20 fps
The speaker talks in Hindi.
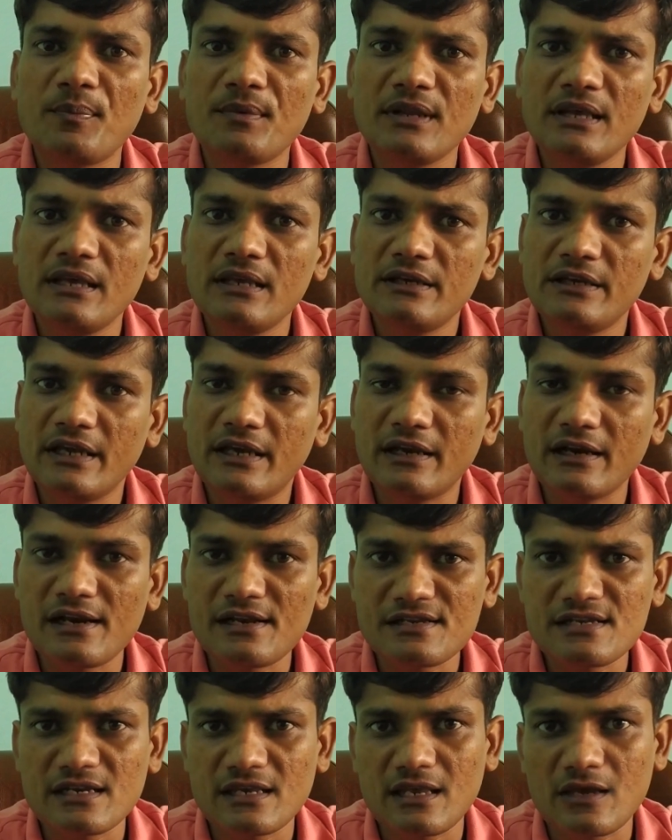अपने
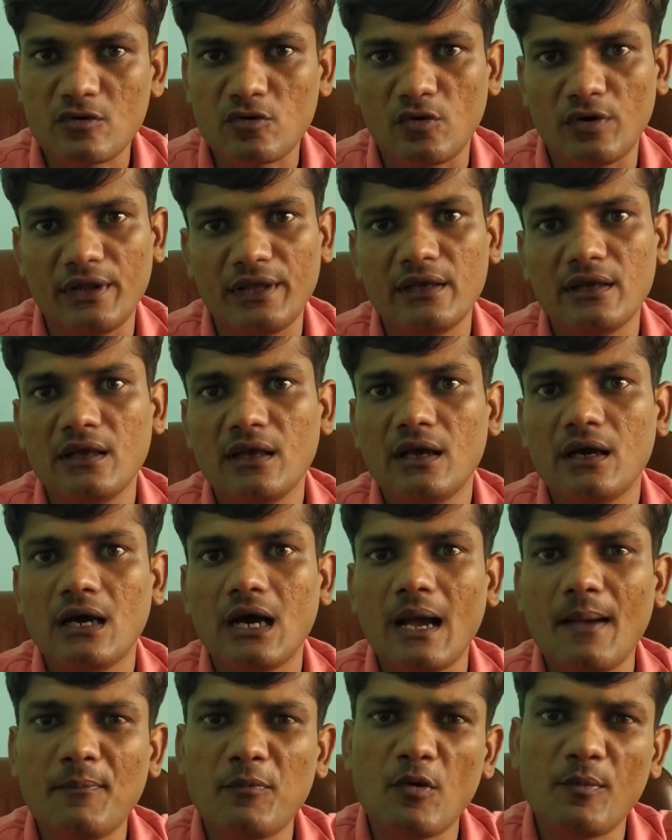डिक्लेरेशन के अकॉर्डिंग
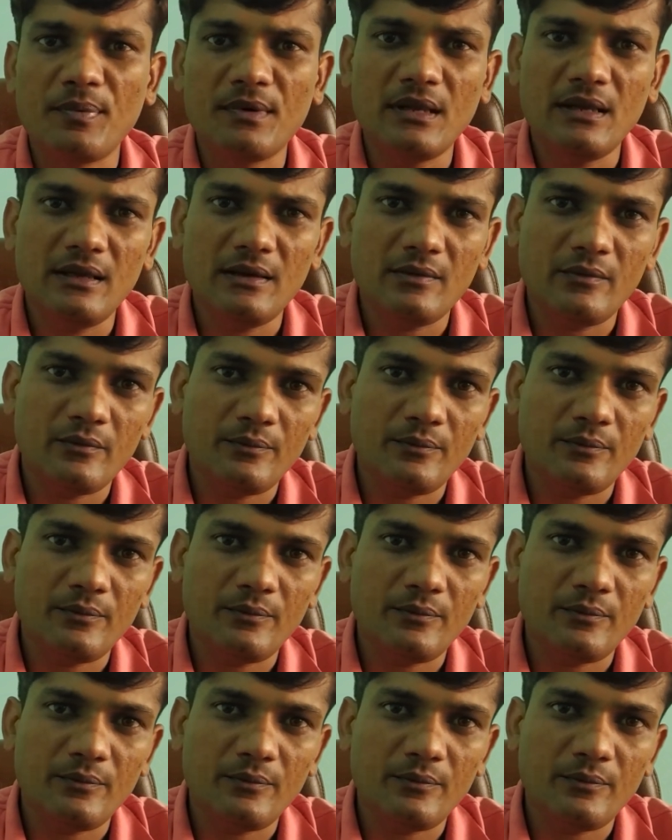आपको अपने